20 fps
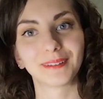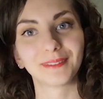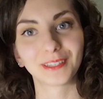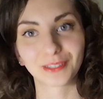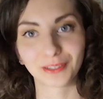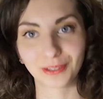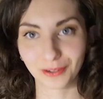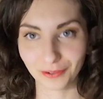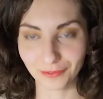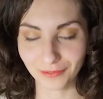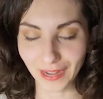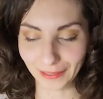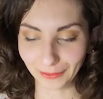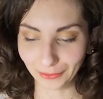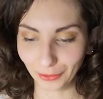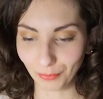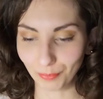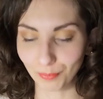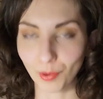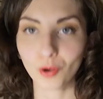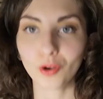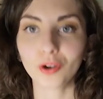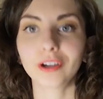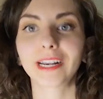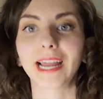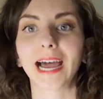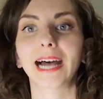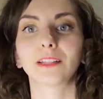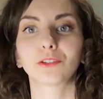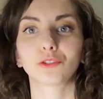mi sono fatta un po'
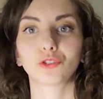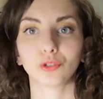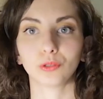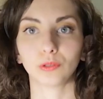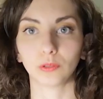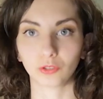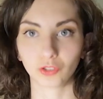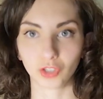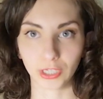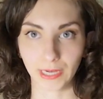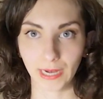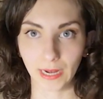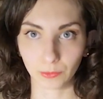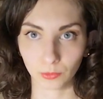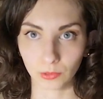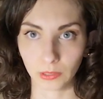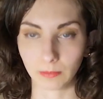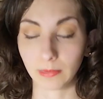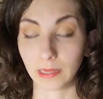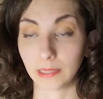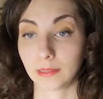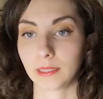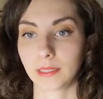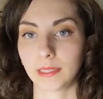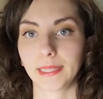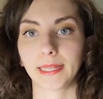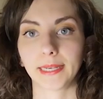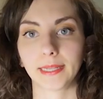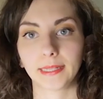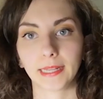coraggio, ho cercato di
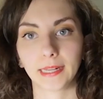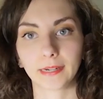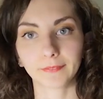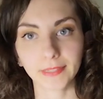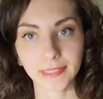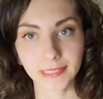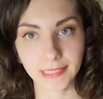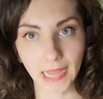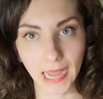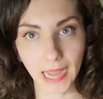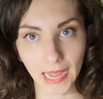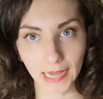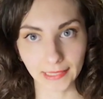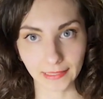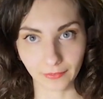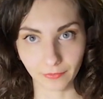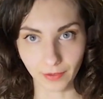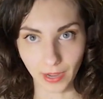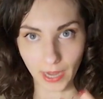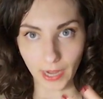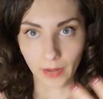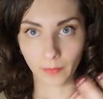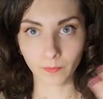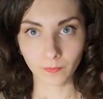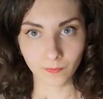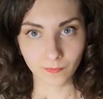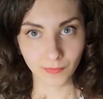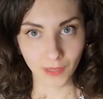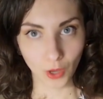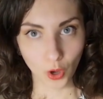mantenere i nervi saldi, fare
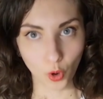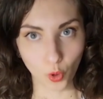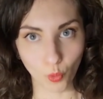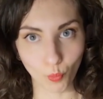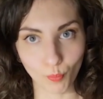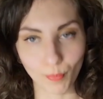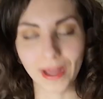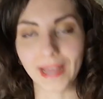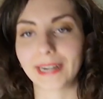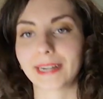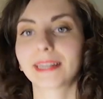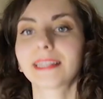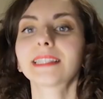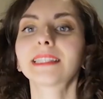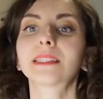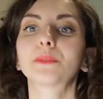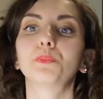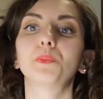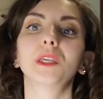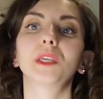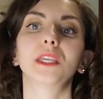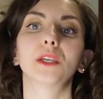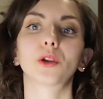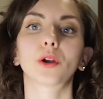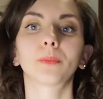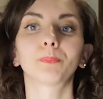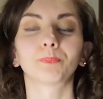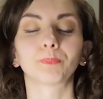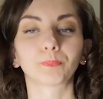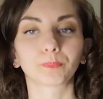un bel
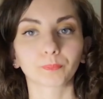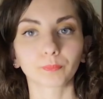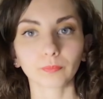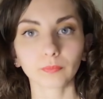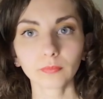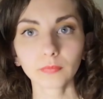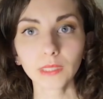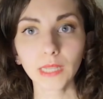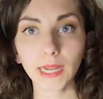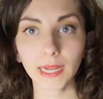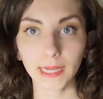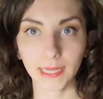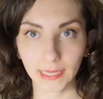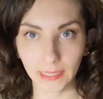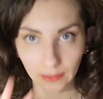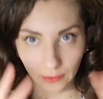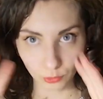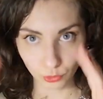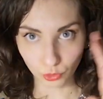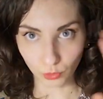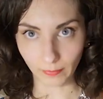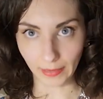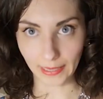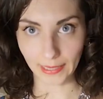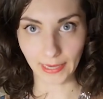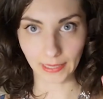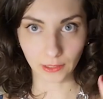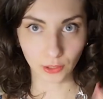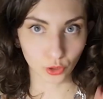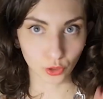respiro e insomma
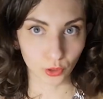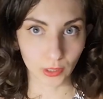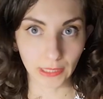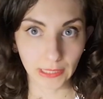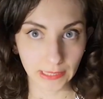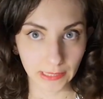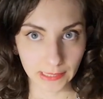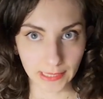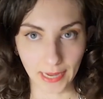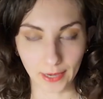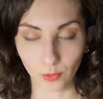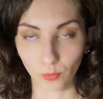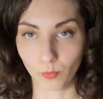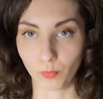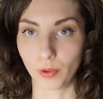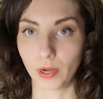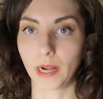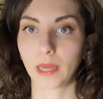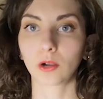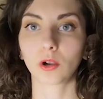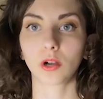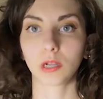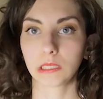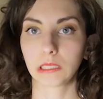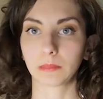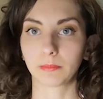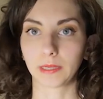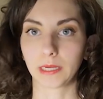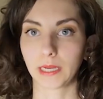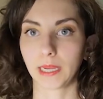razionalizzare un po' la
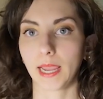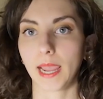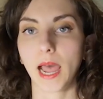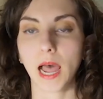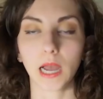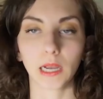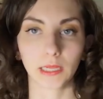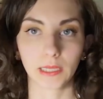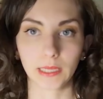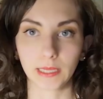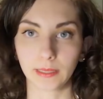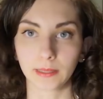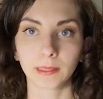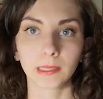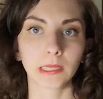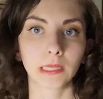cosa perché anche